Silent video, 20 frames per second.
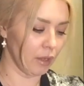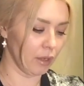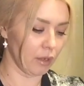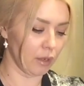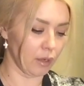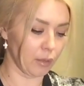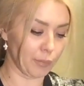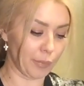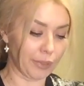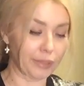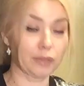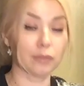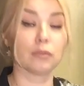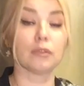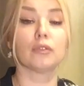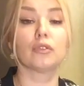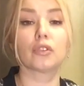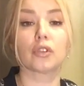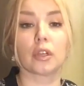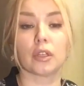А,
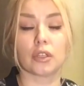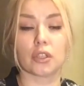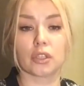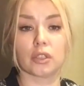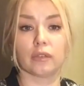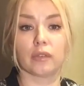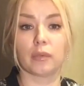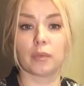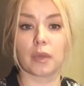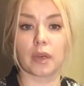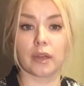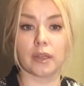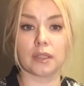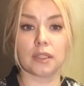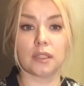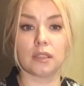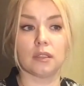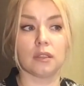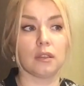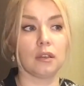поэтому лучше, конечно,
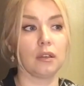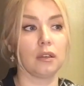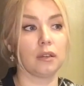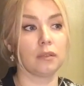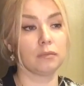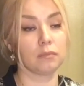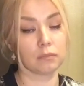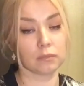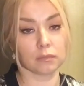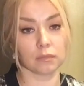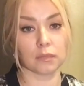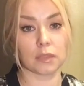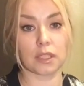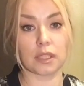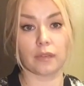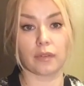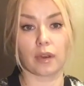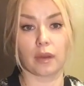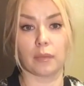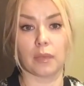выбирать э,
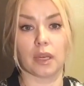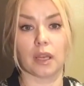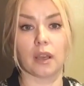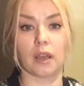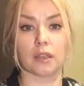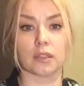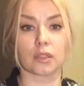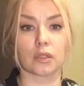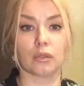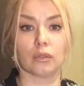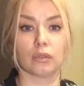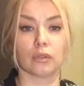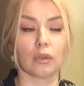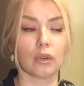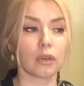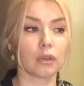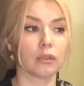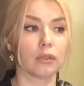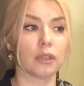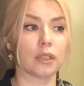североамериканскую
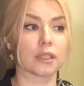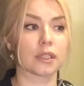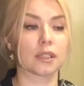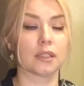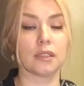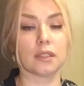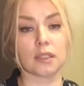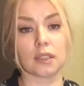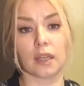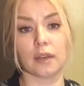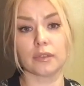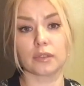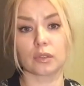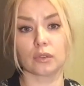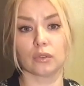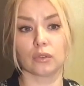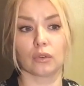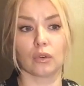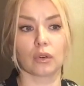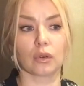норку или
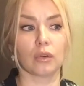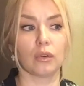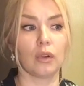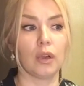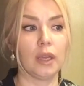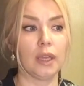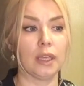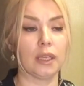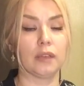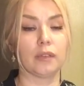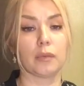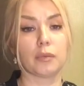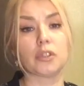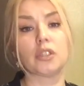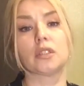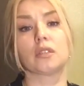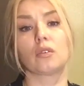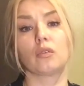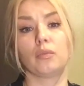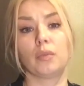скандинавскую норку, и
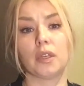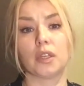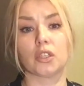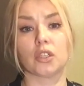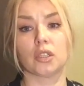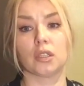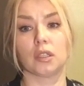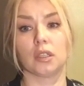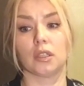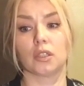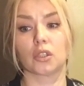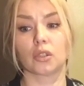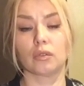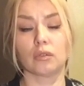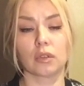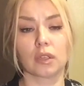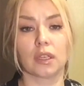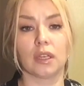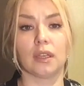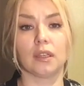вообще зарубежные
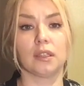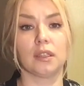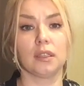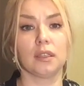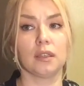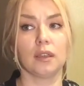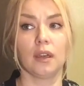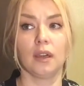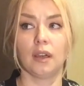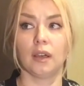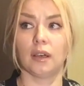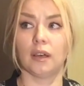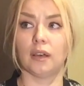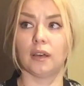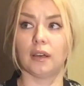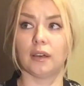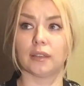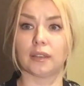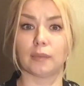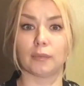шкурки, они
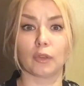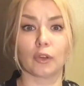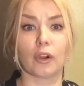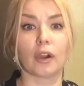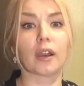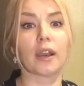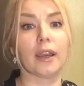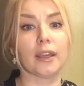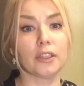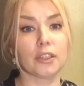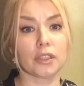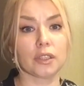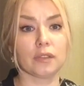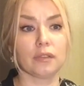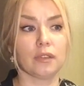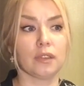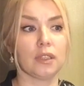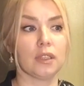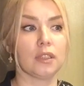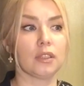а, намного
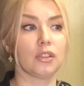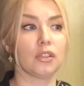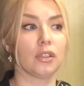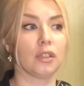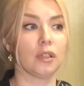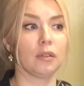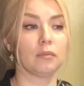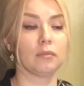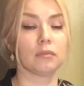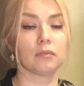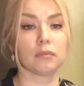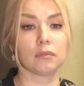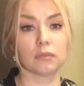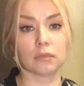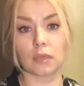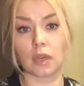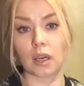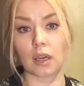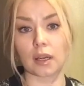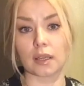качественнее, чем
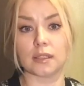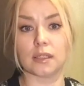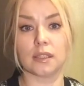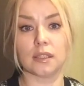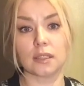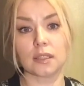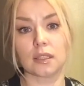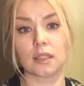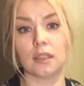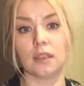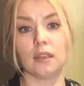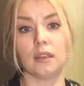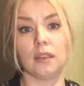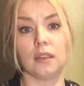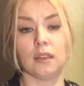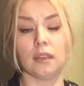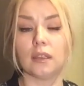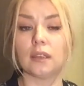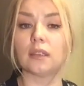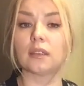российские
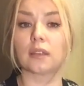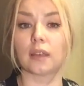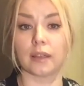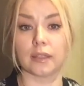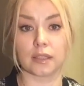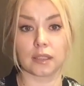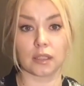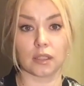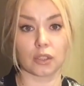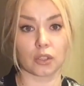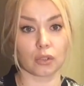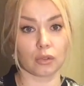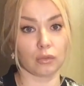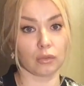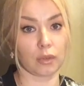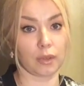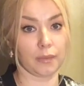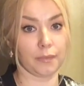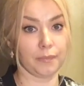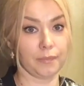и китайские
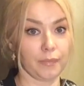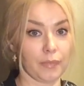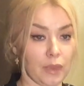шкуры.